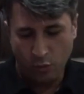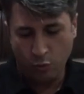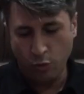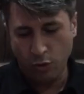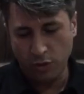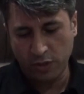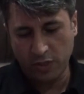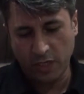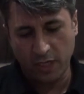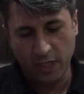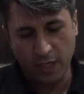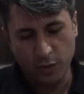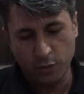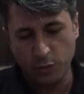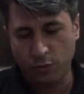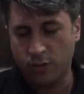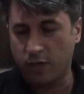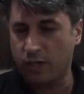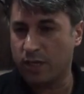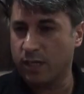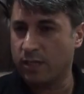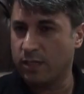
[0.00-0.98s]
da Gold Garant
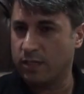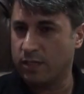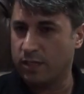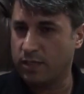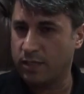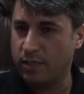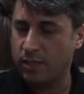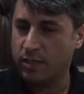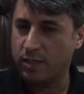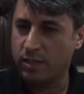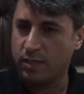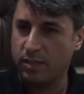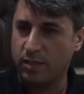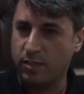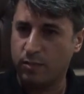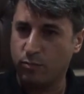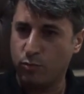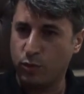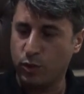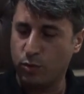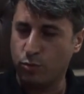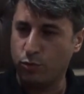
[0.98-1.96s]
olarak
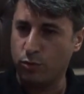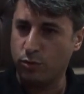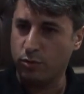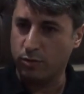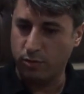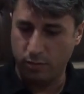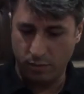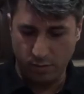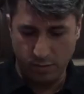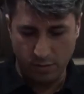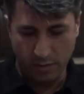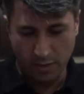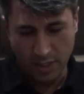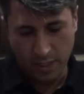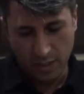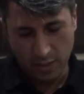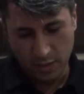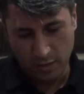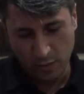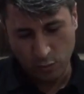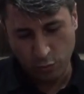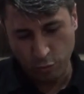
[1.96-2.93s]
biz bunu
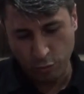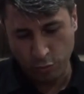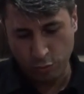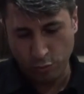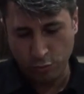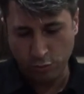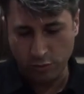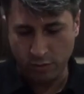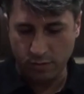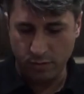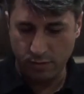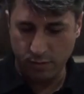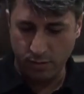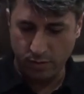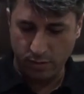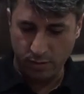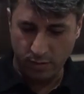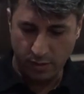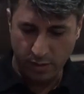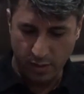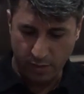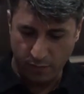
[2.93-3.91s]
yeni kurduk.
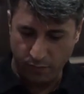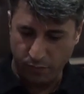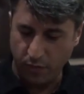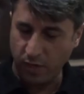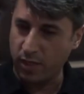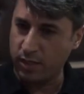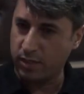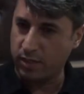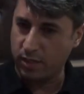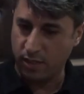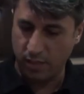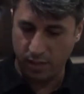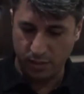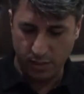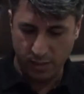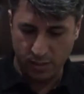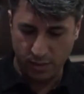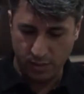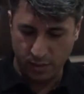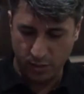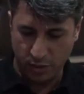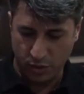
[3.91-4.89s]
Yeni evet. faaliyette
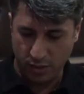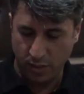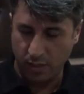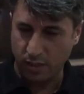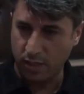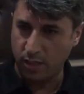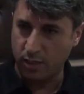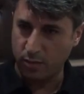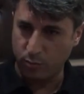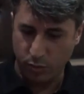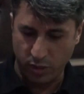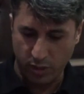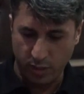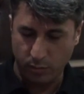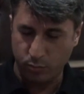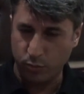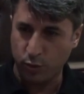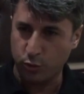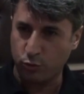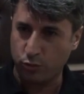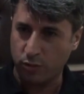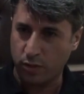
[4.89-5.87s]
alacağız inşallah
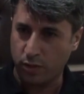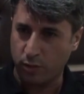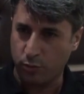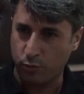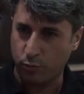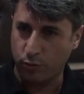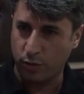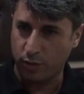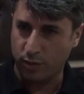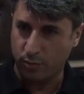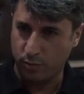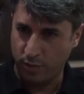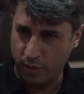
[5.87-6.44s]
bayramdan sonra. Bayramdan